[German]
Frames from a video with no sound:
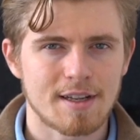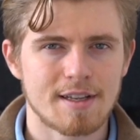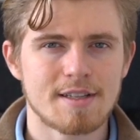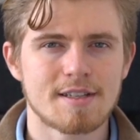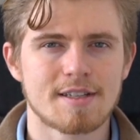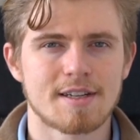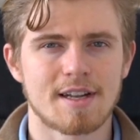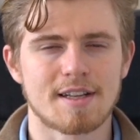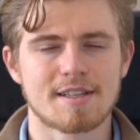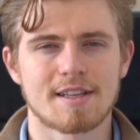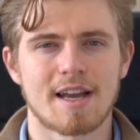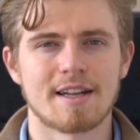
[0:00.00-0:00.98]
ist,
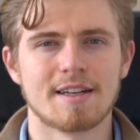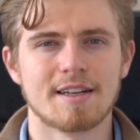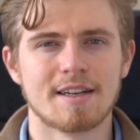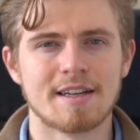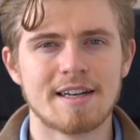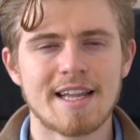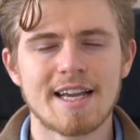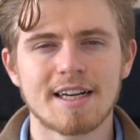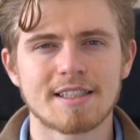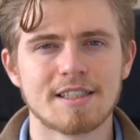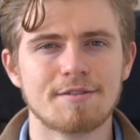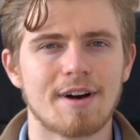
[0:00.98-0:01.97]
dass eine
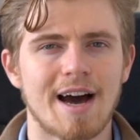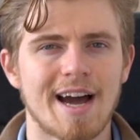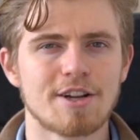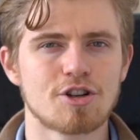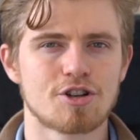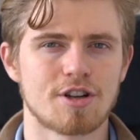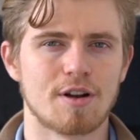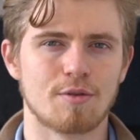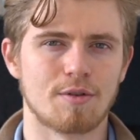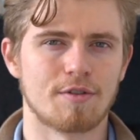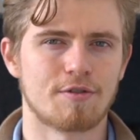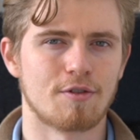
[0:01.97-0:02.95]
negative
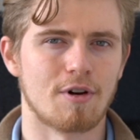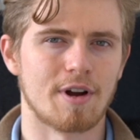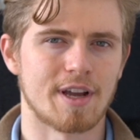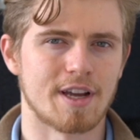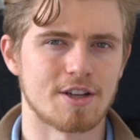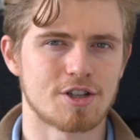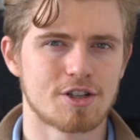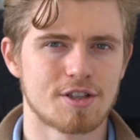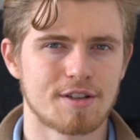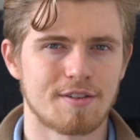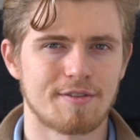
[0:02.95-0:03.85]
Einstellung vorherrscht,